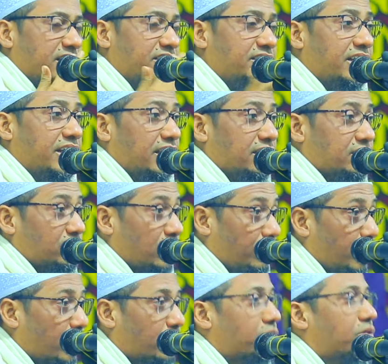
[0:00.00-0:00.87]
জিন্দিগির
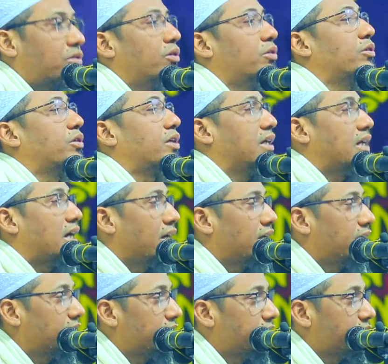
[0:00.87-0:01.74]
সবক হলো কি
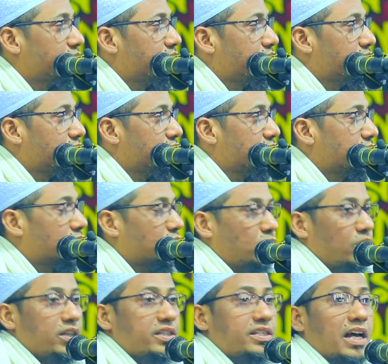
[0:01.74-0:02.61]

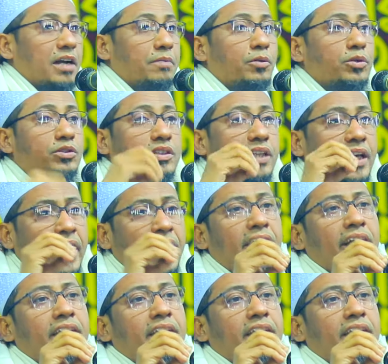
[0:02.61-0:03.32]
কলিজার মধ্যে